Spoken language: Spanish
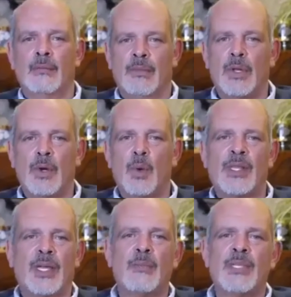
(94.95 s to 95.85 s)
Me doy
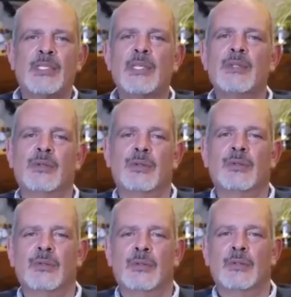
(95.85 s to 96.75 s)
cuenta que mis dichos
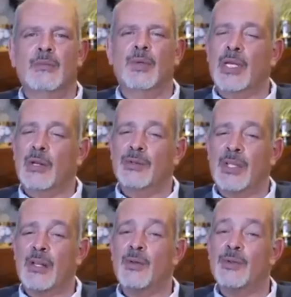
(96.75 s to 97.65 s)
pudieron
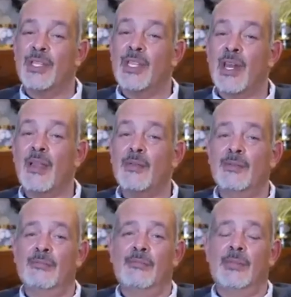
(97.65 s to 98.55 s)
ser
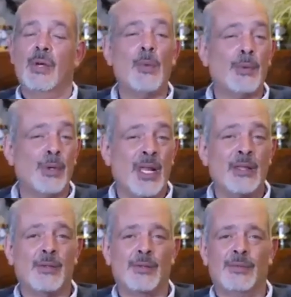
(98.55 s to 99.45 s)
considerados como
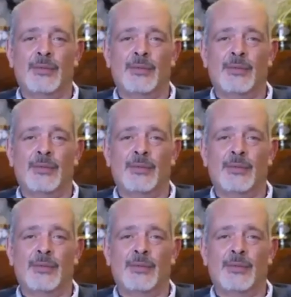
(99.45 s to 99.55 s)
violentos.